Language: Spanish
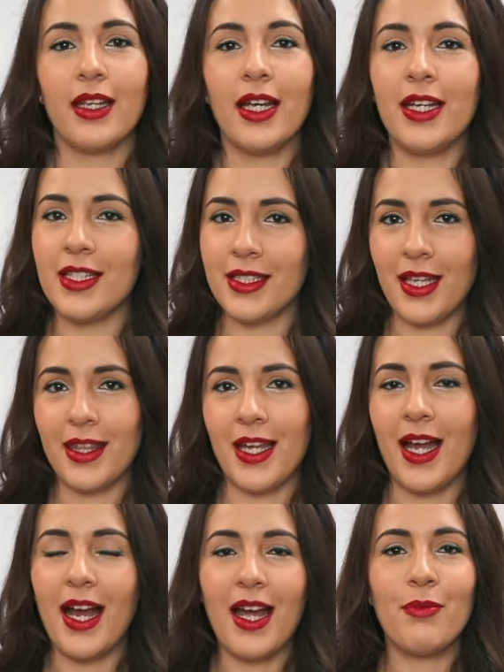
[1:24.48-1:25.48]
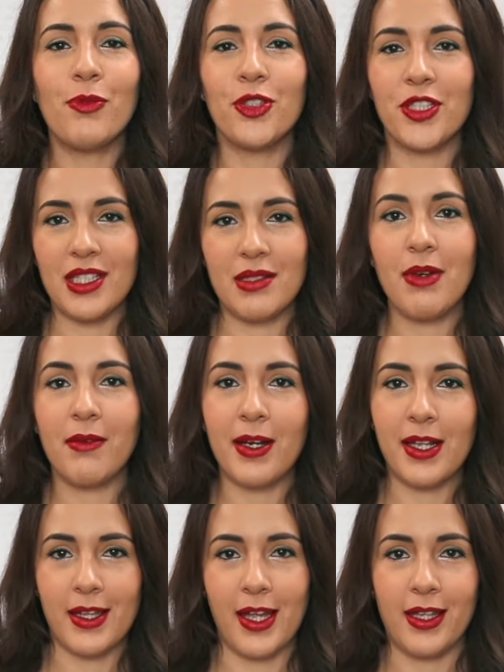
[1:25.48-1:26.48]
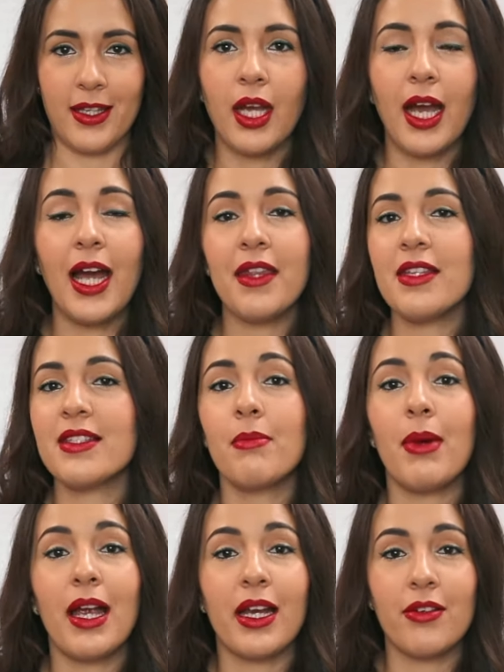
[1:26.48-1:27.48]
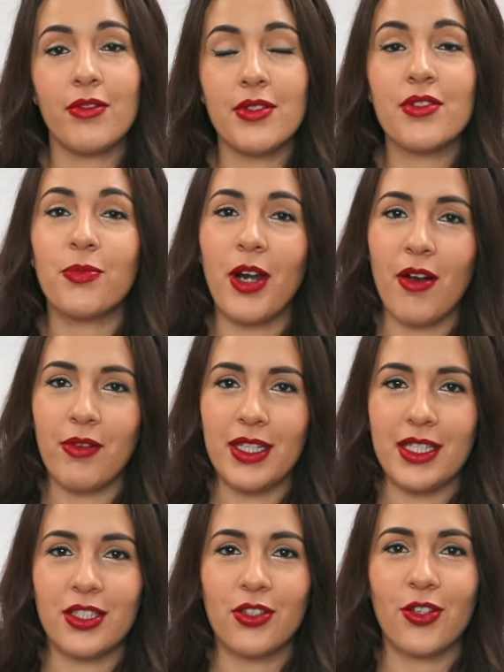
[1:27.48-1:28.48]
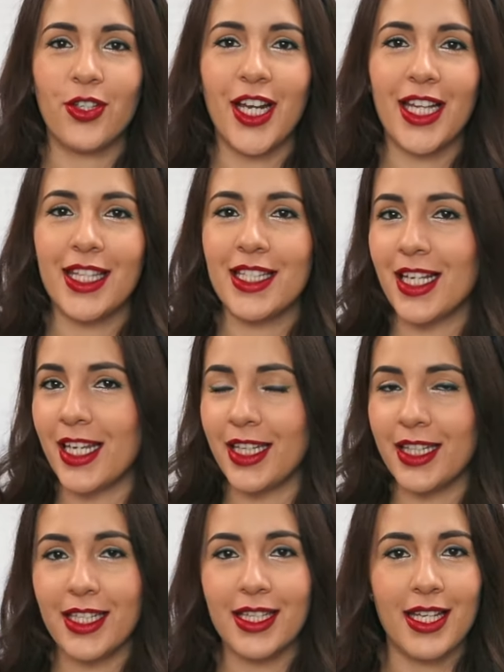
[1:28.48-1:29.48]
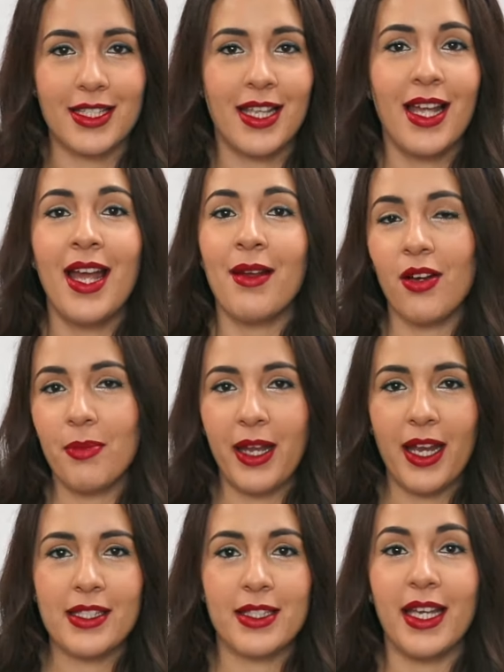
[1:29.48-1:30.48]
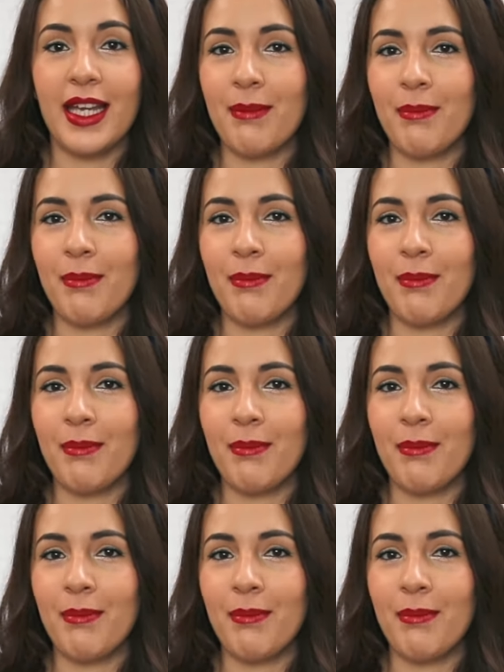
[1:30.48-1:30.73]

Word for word: En esta idea hay muchísima variedad. Hay desde macarons, brownies, chocolates, galletitas, cupcakes y